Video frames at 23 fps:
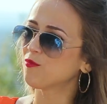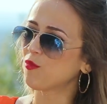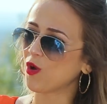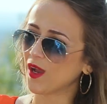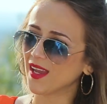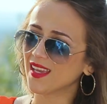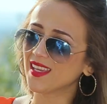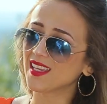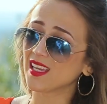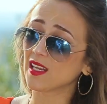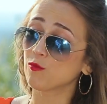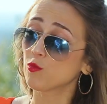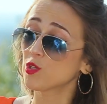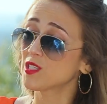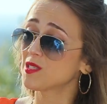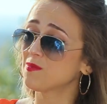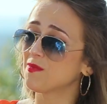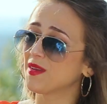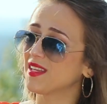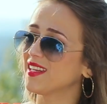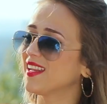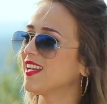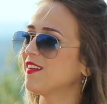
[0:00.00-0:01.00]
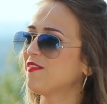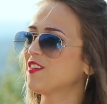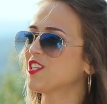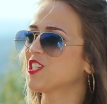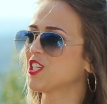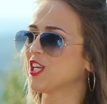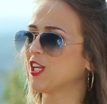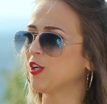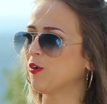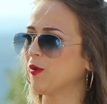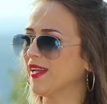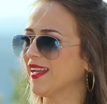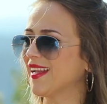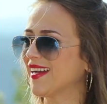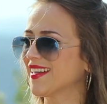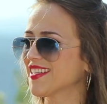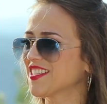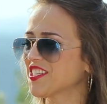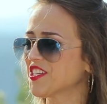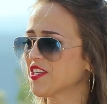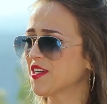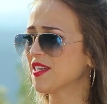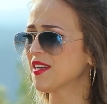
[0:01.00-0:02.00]
معين مزمن اللي فيش له
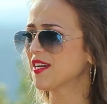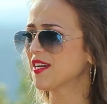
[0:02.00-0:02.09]
علاج